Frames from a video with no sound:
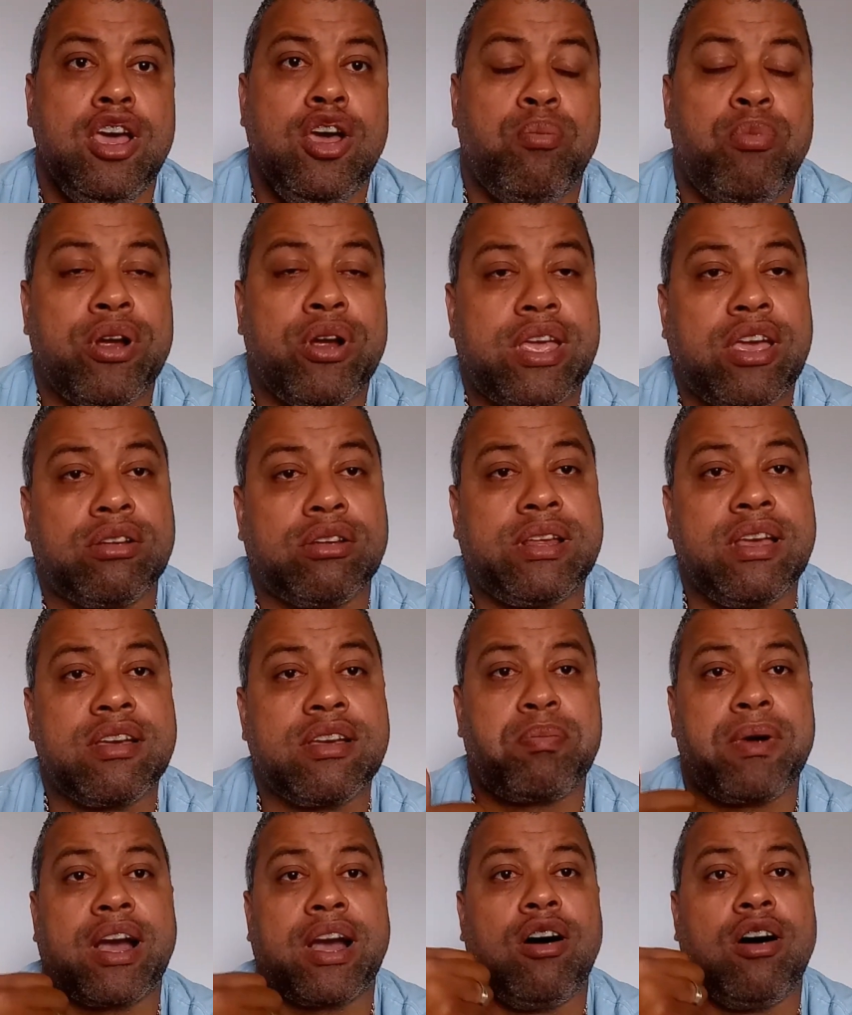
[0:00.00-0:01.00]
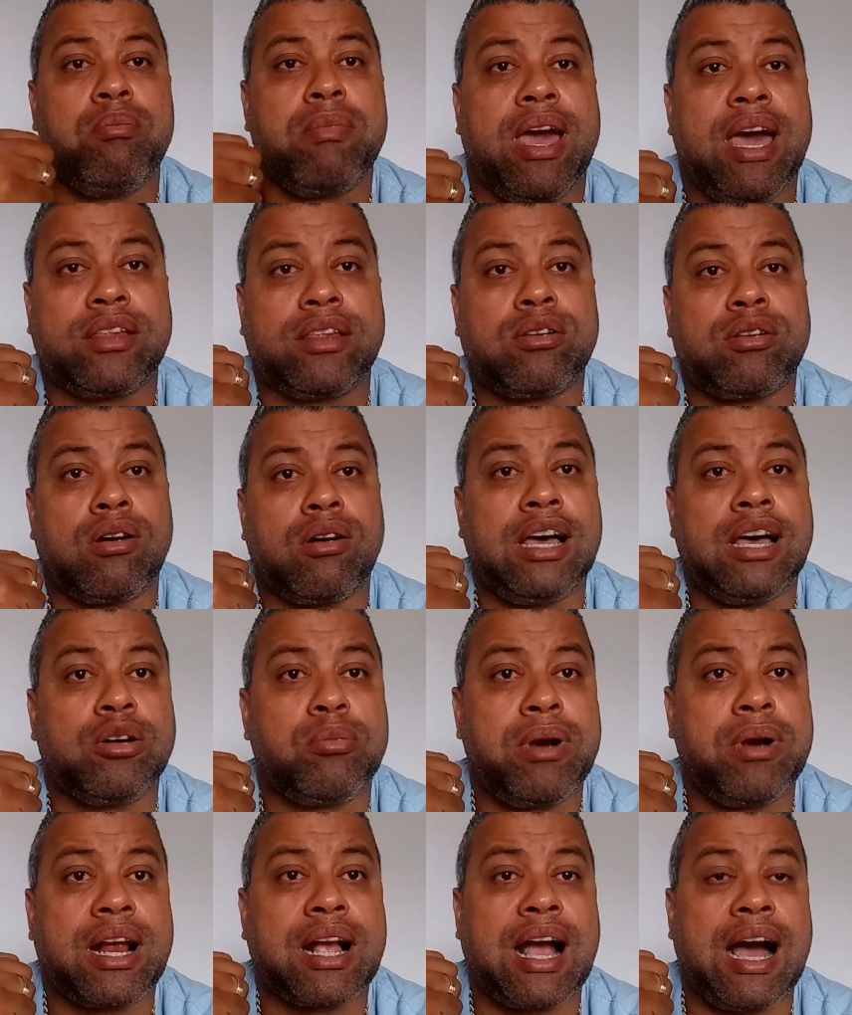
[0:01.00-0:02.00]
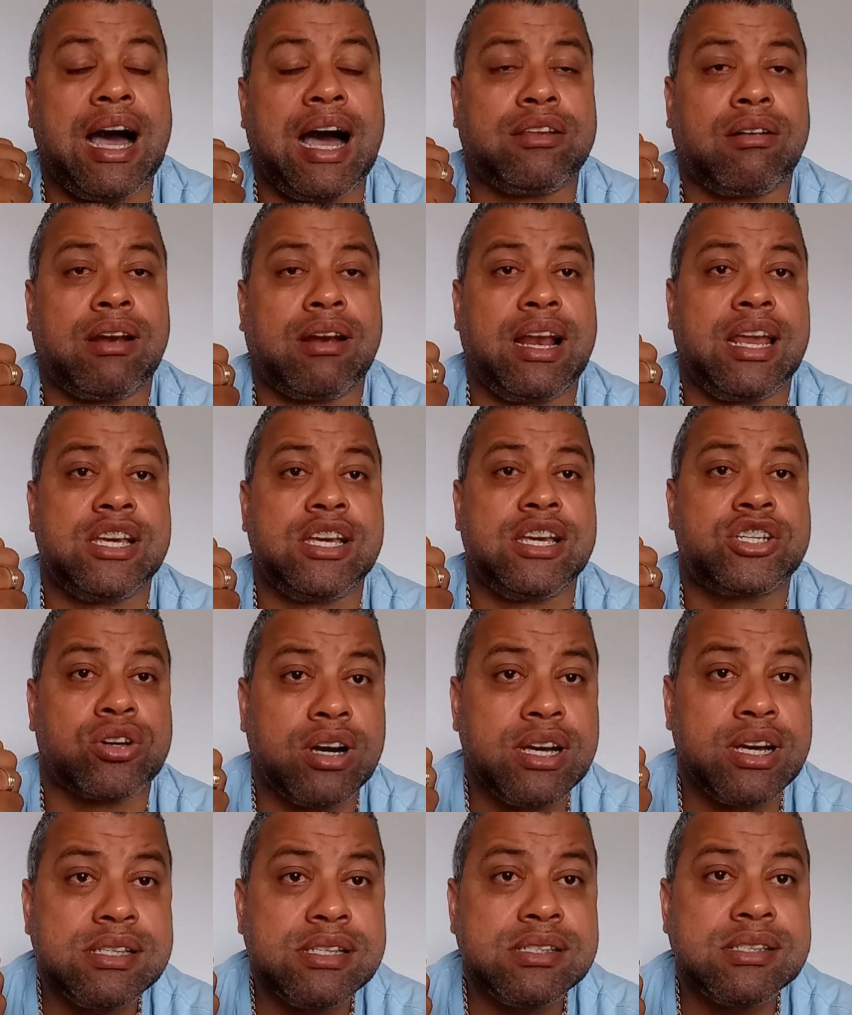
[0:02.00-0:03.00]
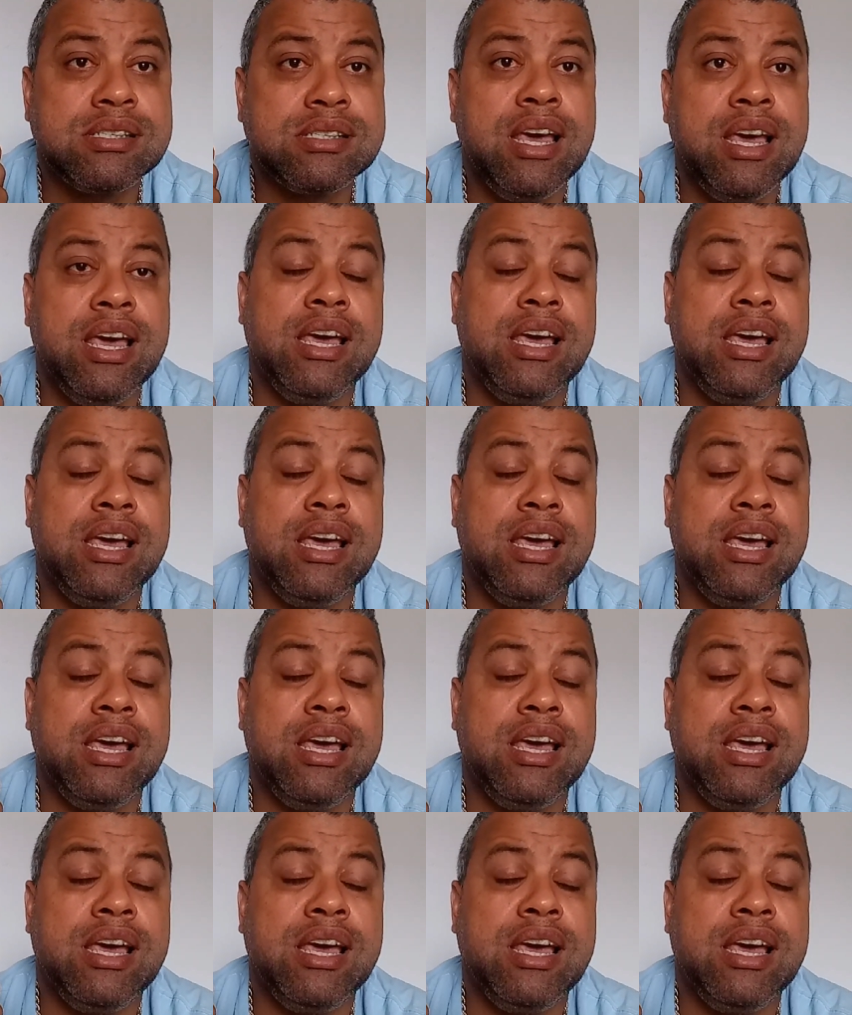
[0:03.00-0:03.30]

Porque eu tenho que pegar o metro lá no mercado, lá em Leixões,